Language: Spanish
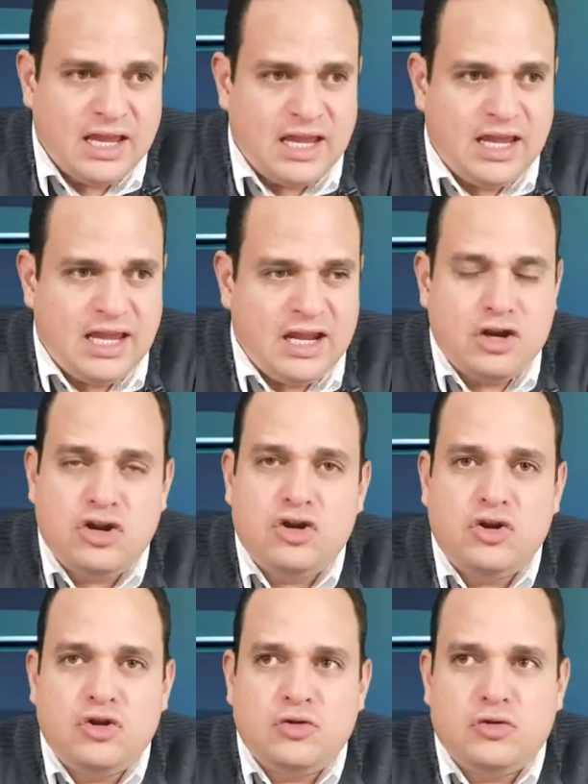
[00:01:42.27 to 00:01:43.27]
Eh,
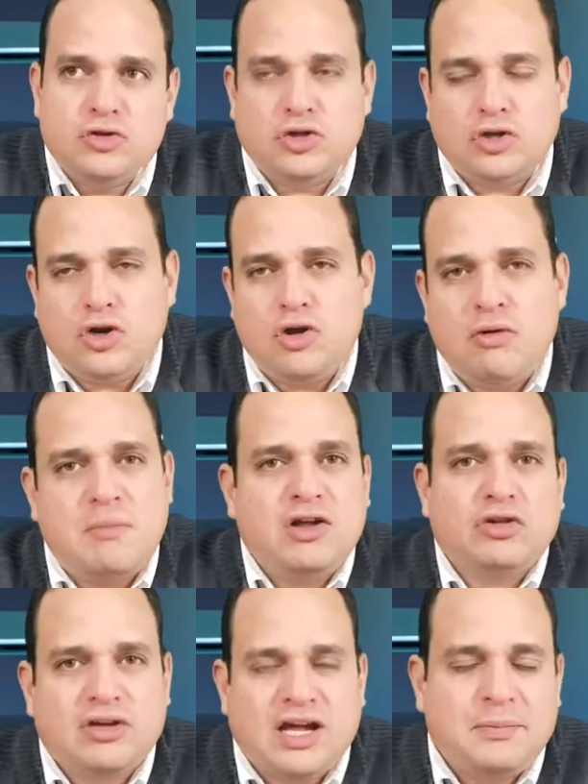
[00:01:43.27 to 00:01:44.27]
nosotros no vamos
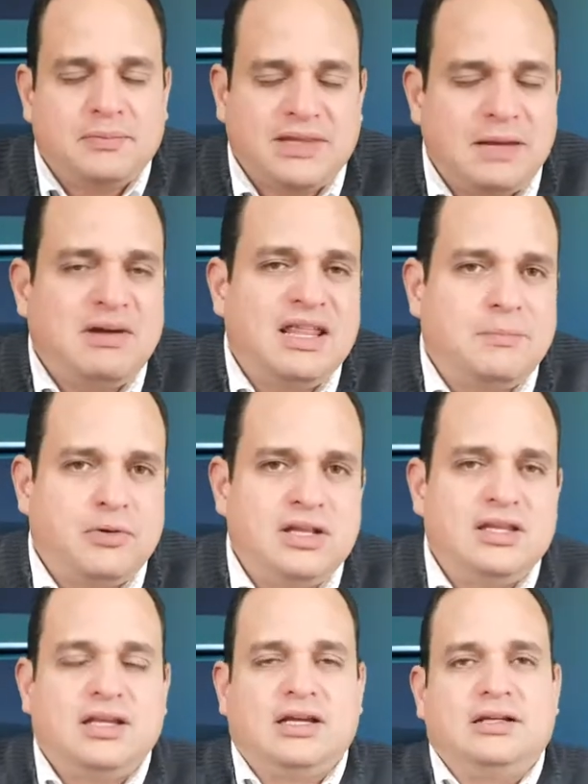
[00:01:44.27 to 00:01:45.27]
a tocar temas de
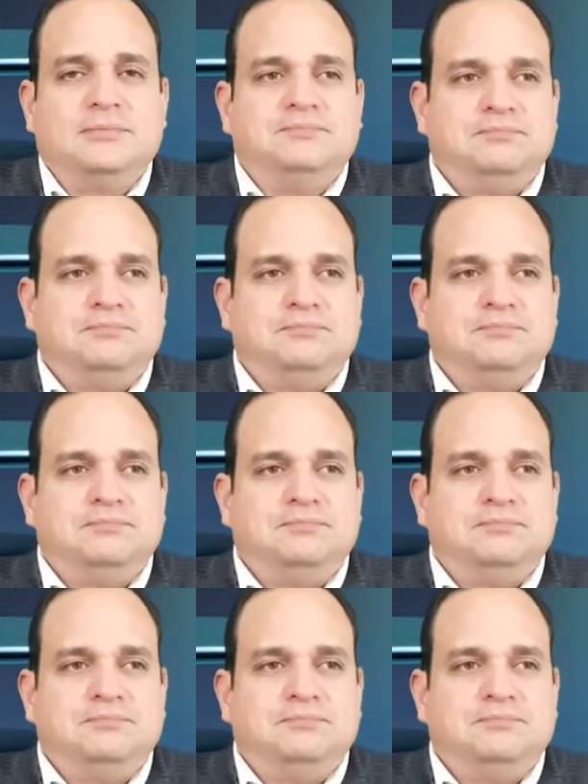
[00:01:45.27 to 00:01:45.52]
política,